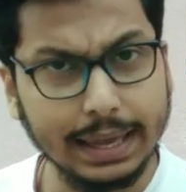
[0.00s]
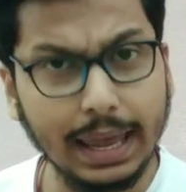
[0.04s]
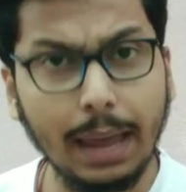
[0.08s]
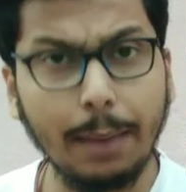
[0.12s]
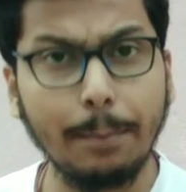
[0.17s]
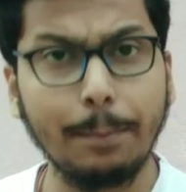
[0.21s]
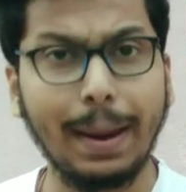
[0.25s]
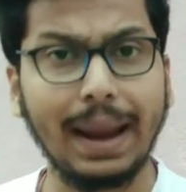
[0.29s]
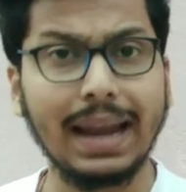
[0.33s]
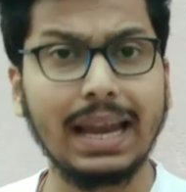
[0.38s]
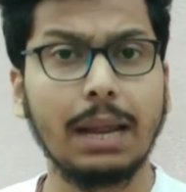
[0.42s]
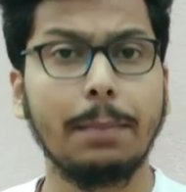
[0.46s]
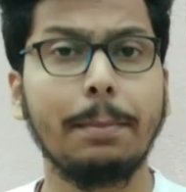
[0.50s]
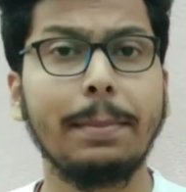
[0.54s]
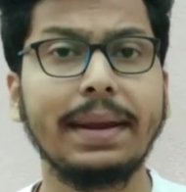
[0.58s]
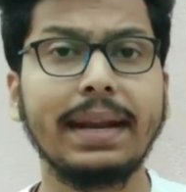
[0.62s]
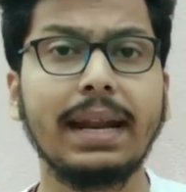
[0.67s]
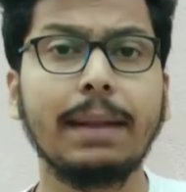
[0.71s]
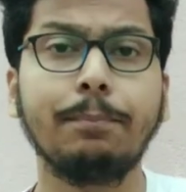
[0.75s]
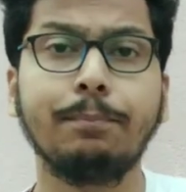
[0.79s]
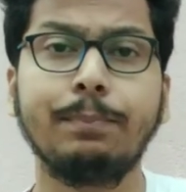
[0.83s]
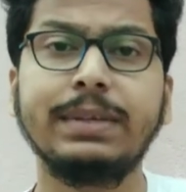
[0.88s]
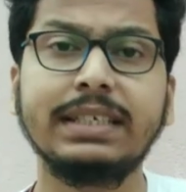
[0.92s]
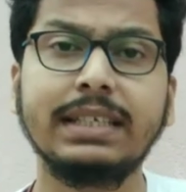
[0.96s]
ये मैंने
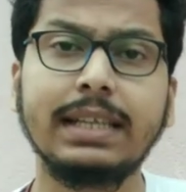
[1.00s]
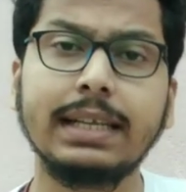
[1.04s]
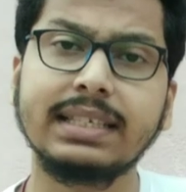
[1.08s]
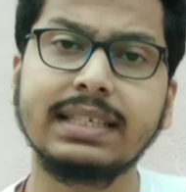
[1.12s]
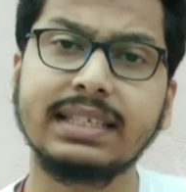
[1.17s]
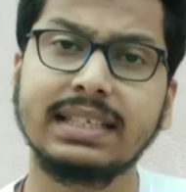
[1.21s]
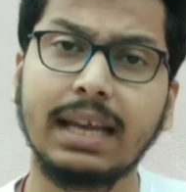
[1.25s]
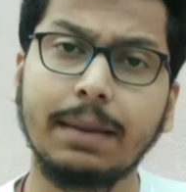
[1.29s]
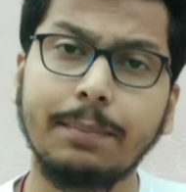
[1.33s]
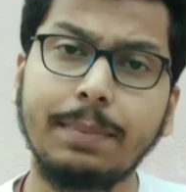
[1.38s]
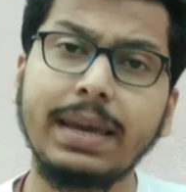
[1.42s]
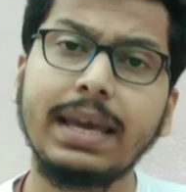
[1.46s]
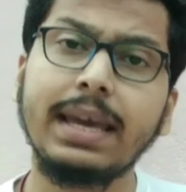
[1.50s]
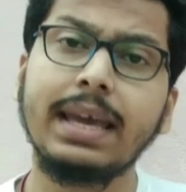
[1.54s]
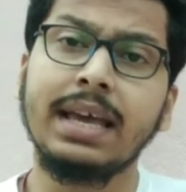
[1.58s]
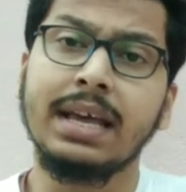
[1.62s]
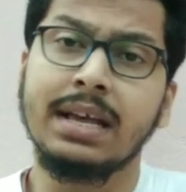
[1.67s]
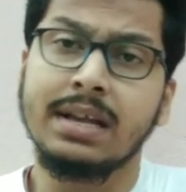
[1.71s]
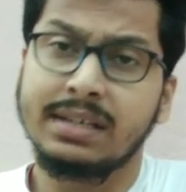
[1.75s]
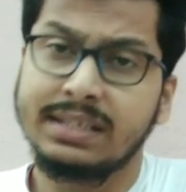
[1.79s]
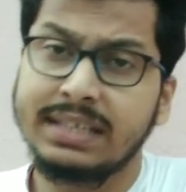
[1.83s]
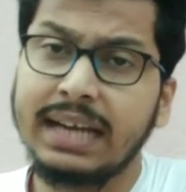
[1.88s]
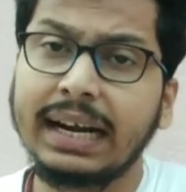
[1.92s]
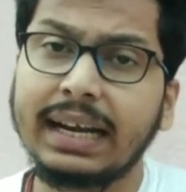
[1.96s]
मेरे पिछले सभी
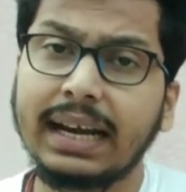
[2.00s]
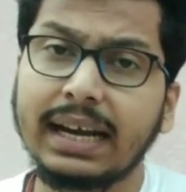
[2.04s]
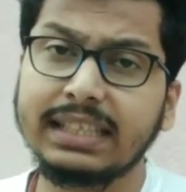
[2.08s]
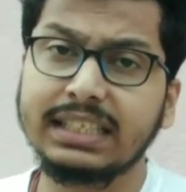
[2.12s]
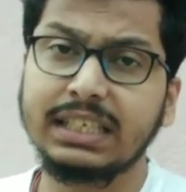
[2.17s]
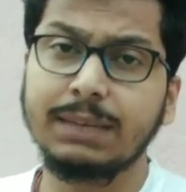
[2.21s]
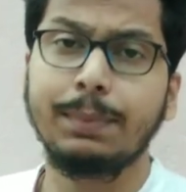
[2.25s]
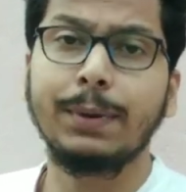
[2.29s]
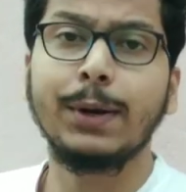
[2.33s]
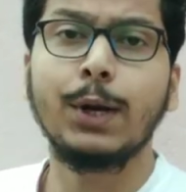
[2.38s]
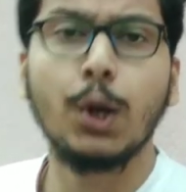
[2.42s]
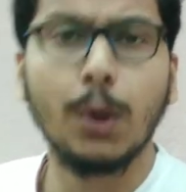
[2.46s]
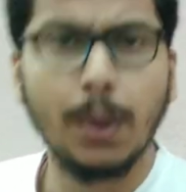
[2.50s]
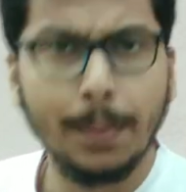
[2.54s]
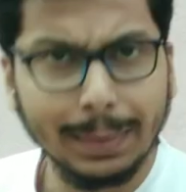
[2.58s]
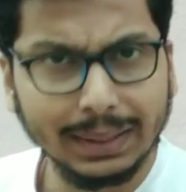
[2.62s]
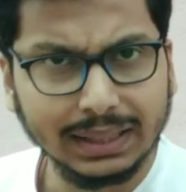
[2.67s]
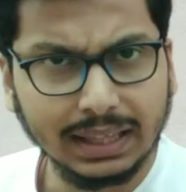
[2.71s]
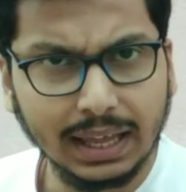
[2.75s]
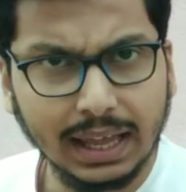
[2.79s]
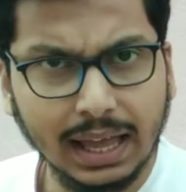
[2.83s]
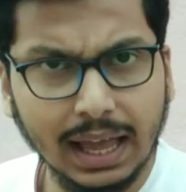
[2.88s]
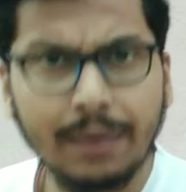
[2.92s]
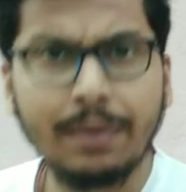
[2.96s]
स्ट्रेटर्जी वीडियो में
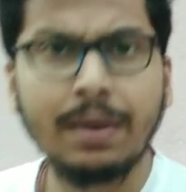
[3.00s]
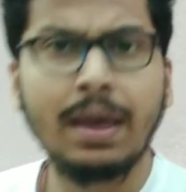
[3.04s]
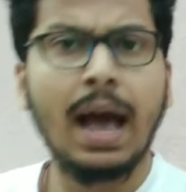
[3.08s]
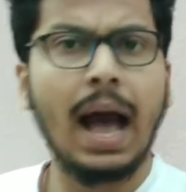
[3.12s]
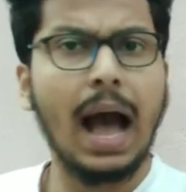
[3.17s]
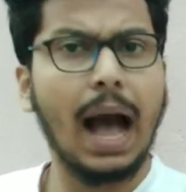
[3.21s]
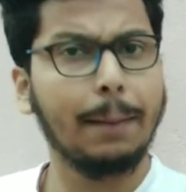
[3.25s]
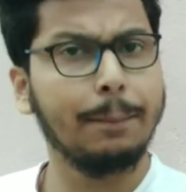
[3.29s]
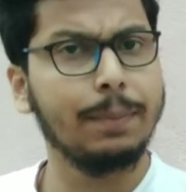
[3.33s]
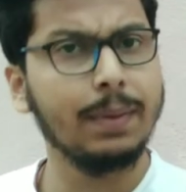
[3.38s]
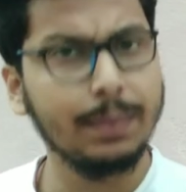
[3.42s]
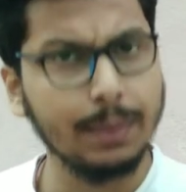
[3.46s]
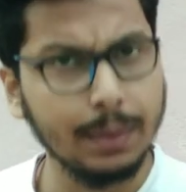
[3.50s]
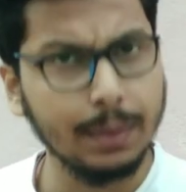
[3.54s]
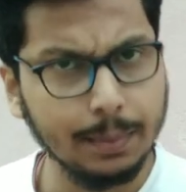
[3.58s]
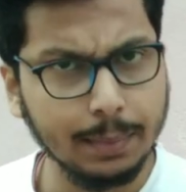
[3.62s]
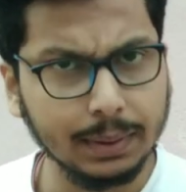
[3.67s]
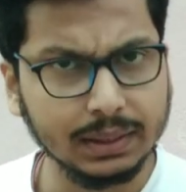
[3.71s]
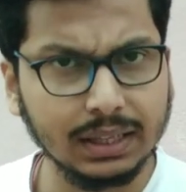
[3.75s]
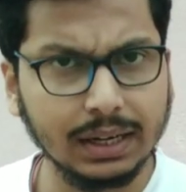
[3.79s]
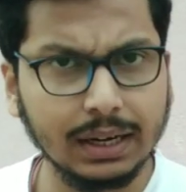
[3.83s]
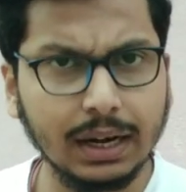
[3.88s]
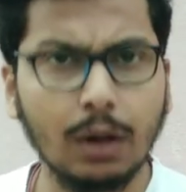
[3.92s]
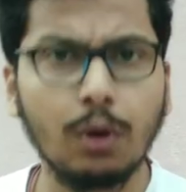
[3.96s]
बताया अभी मैं
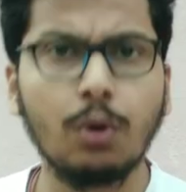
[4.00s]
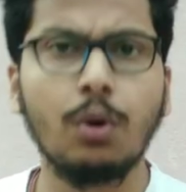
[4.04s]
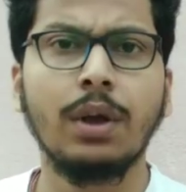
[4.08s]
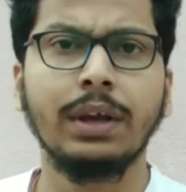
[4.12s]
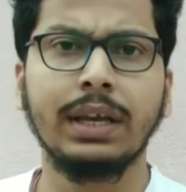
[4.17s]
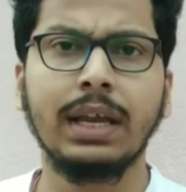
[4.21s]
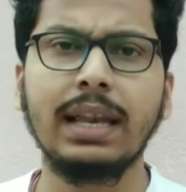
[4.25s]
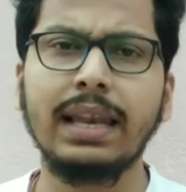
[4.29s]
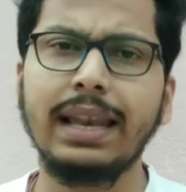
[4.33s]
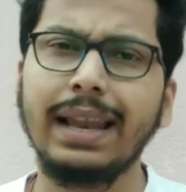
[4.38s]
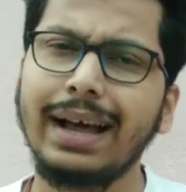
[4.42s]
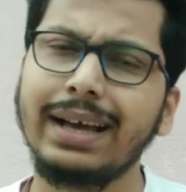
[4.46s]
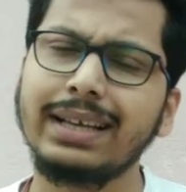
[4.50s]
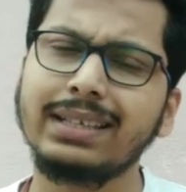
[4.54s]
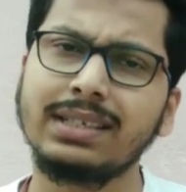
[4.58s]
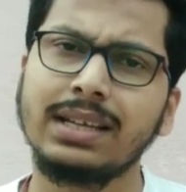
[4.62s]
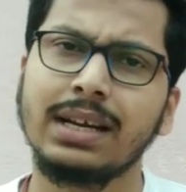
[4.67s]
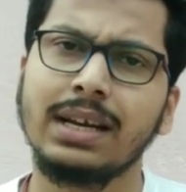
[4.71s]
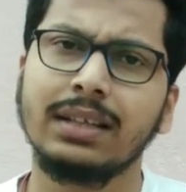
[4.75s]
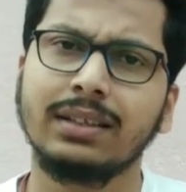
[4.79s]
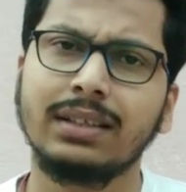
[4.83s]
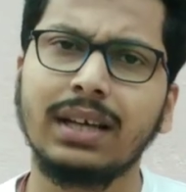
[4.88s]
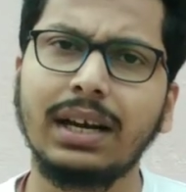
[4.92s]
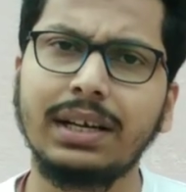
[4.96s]
बता रहा हूँ कि
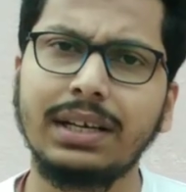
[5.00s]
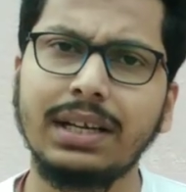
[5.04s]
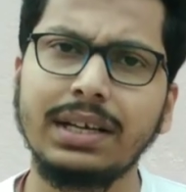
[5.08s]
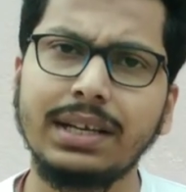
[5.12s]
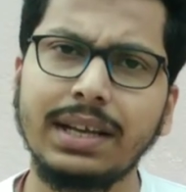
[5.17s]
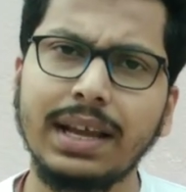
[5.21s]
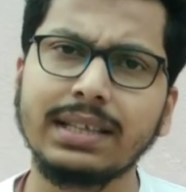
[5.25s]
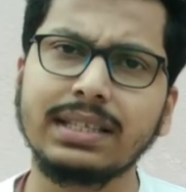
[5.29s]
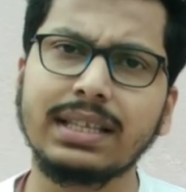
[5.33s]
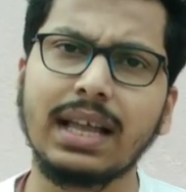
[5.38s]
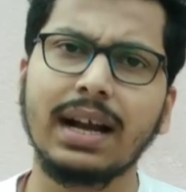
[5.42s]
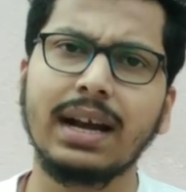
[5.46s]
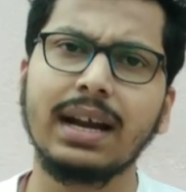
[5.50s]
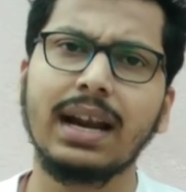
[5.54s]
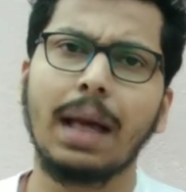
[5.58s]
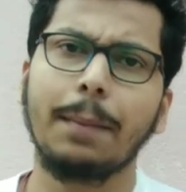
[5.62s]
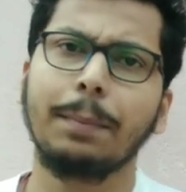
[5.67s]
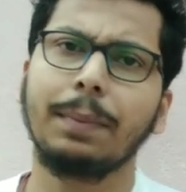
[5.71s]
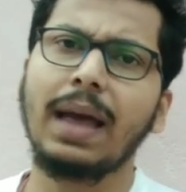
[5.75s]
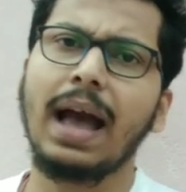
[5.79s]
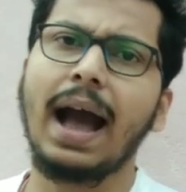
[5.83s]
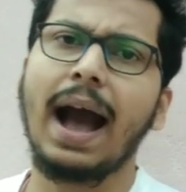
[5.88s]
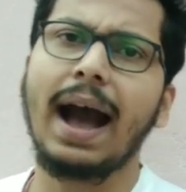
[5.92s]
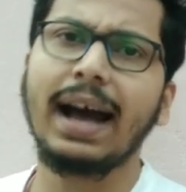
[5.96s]
लास्ट थर्टी डेज अगर
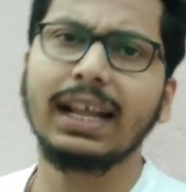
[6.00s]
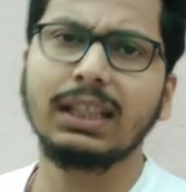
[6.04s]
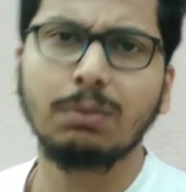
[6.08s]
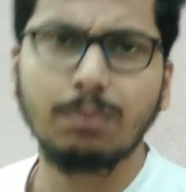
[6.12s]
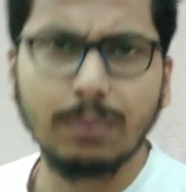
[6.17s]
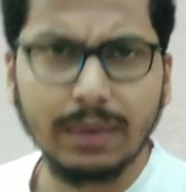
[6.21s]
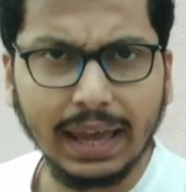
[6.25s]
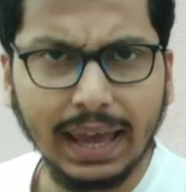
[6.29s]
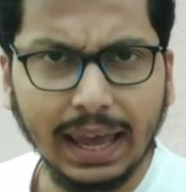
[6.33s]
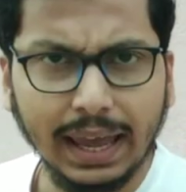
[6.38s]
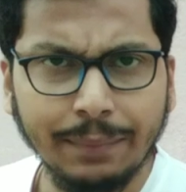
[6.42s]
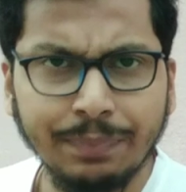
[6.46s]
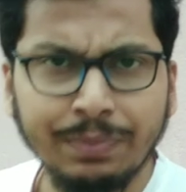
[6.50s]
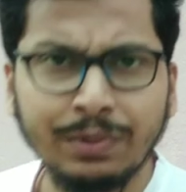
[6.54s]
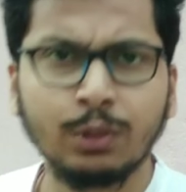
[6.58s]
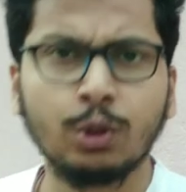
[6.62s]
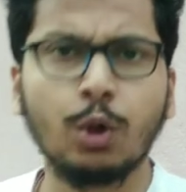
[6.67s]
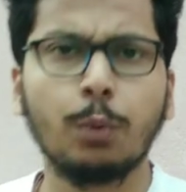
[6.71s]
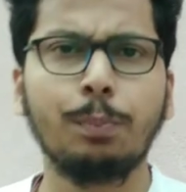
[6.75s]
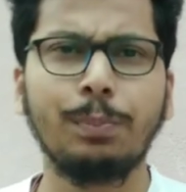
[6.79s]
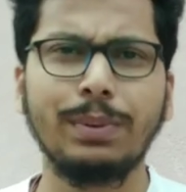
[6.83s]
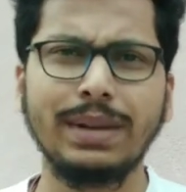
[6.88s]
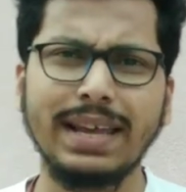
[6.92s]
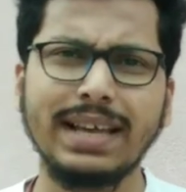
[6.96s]
आपके हाथ में है
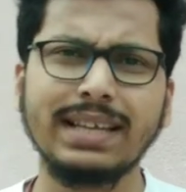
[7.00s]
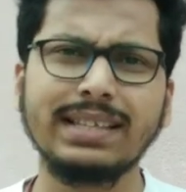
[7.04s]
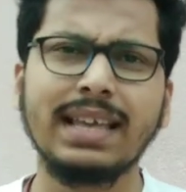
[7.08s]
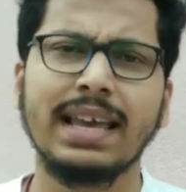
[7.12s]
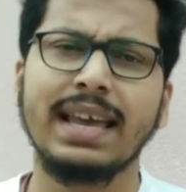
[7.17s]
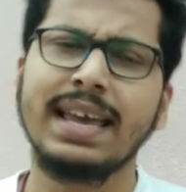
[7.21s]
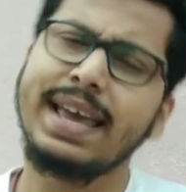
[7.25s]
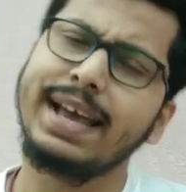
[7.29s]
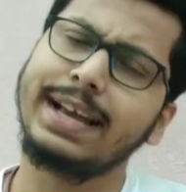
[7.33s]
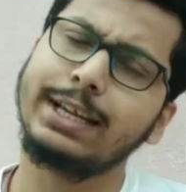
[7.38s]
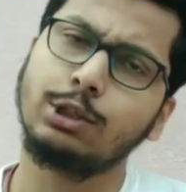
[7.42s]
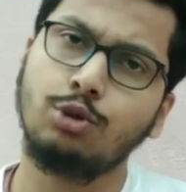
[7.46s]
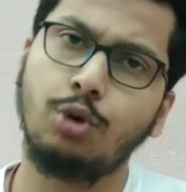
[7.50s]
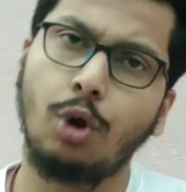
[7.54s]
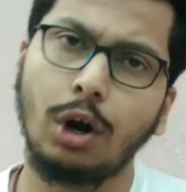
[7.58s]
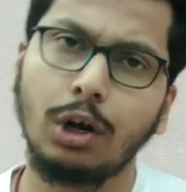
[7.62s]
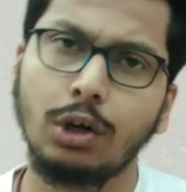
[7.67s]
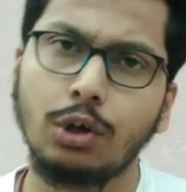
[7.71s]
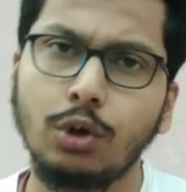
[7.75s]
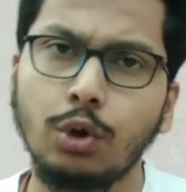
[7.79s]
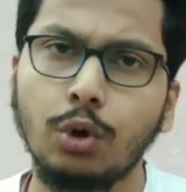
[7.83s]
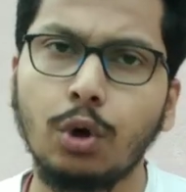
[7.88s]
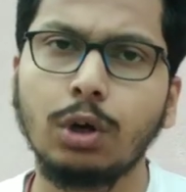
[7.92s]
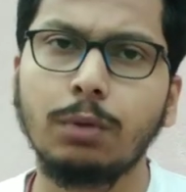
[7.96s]
तो प्लीज एक
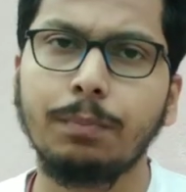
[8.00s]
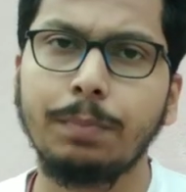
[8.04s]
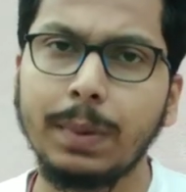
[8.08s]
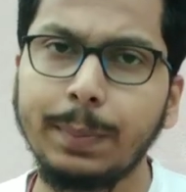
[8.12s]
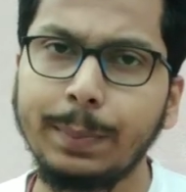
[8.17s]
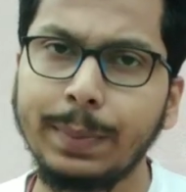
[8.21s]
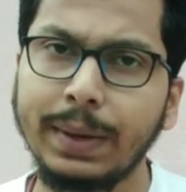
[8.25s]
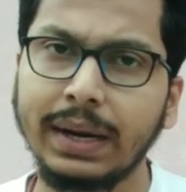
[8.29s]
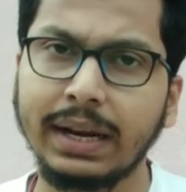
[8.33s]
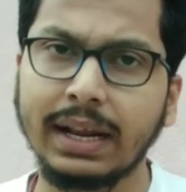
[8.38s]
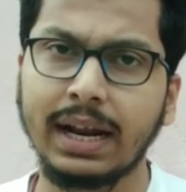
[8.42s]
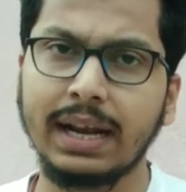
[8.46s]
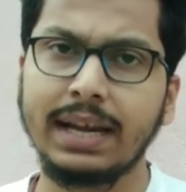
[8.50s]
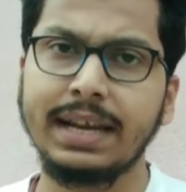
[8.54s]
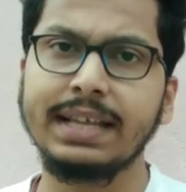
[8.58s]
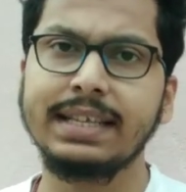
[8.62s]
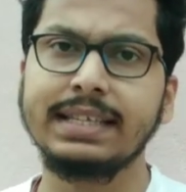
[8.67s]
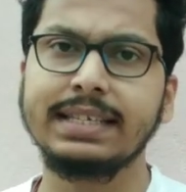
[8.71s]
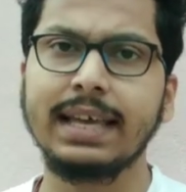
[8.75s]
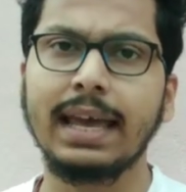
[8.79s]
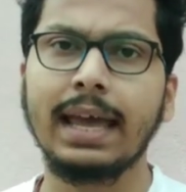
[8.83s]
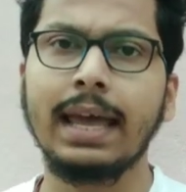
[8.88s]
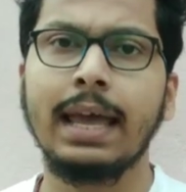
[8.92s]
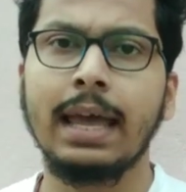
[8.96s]
शॉर्ट नोट प्रिपेयर कर
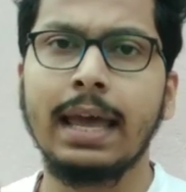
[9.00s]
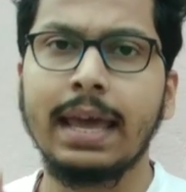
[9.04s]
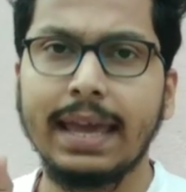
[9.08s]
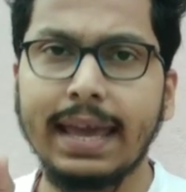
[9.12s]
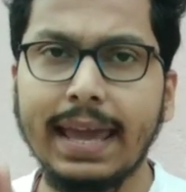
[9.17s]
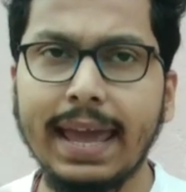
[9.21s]
लीजिए